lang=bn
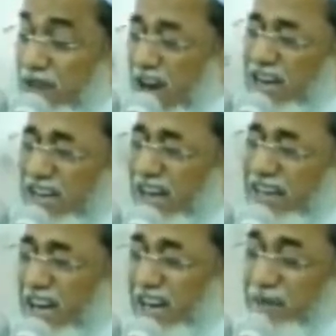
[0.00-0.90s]
হাক্কানি
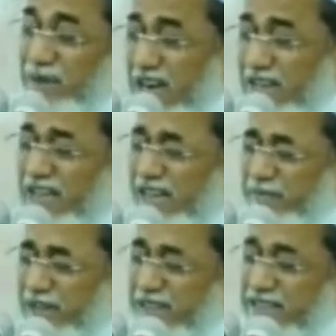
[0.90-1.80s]
আলেম হাক্কানি
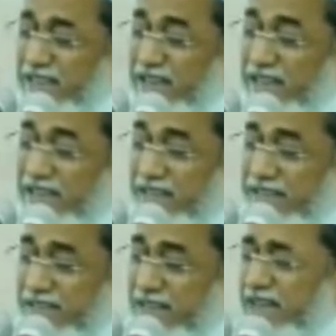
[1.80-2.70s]
পীরেদের সান্নিধ্যে
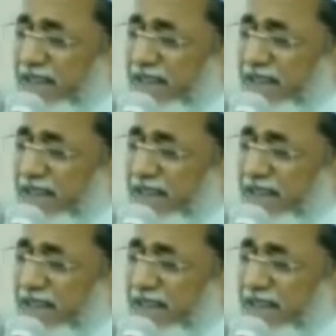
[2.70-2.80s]
গেছেন